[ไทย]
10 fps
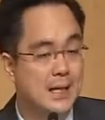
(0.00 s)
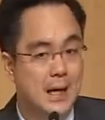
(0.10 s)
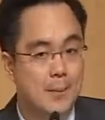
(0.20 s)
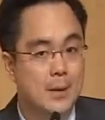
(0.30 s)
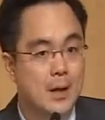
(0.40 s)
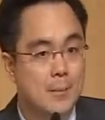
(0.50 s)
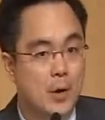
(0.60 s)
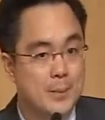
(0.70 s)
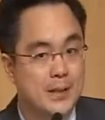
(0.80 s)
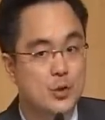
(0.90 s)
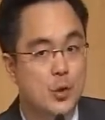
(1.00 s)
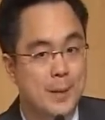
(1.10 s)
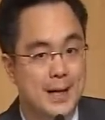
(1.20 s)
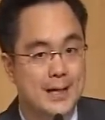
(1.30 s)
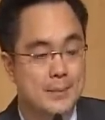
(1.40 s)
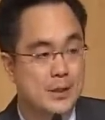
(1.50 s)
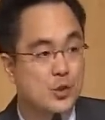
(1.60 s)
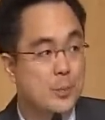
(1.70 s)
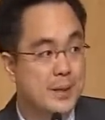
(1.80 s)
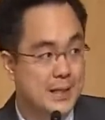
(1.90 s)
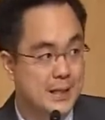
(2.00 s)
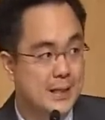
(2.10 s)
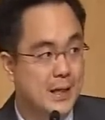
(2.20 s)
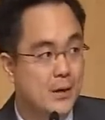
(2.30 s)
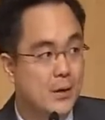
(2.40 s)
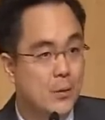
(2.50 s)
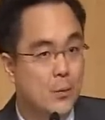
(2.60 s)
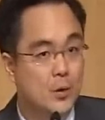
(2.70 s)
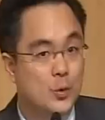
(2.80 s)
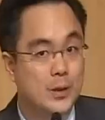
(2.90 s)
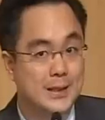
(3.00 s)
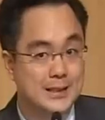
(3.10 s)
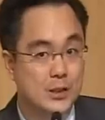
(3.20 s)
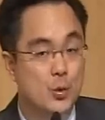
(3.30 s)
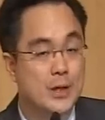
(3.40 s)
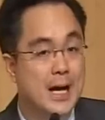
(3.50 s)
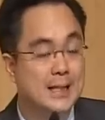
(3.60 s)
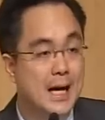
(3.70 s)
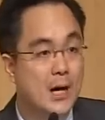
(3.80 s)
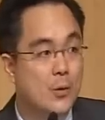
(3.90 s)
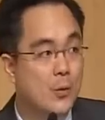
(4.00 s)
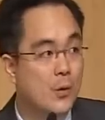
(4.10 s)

นะครับพอมีตัวใหม่เป็นตัวมินิเนี่ยวอลุ่มก็น่าจะคูณ5เท่า